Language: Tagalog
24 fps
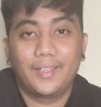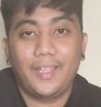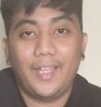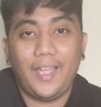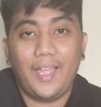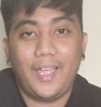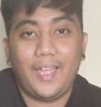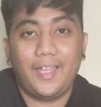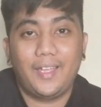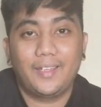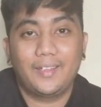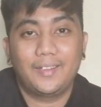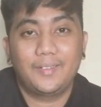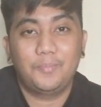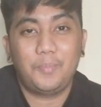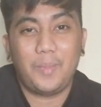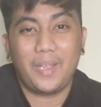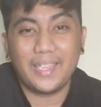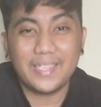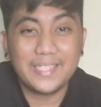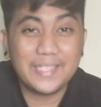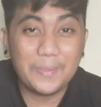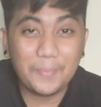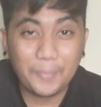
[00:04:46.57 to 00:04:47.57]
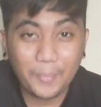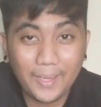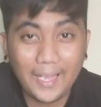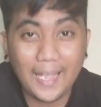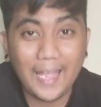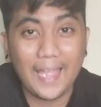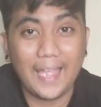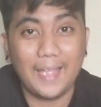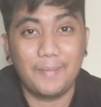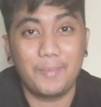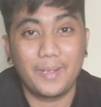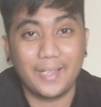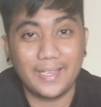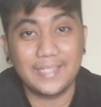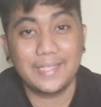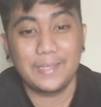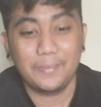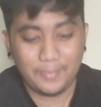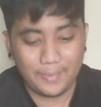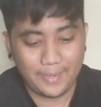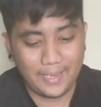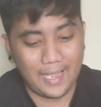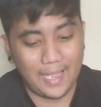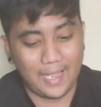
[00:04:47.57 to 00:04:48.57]
Ah, mag-isip ka,
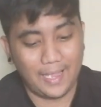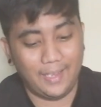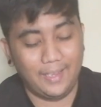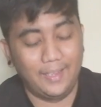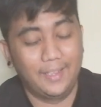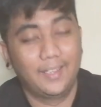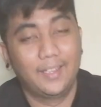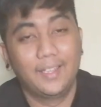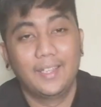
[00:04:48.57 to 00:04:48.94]
mag-isip ka.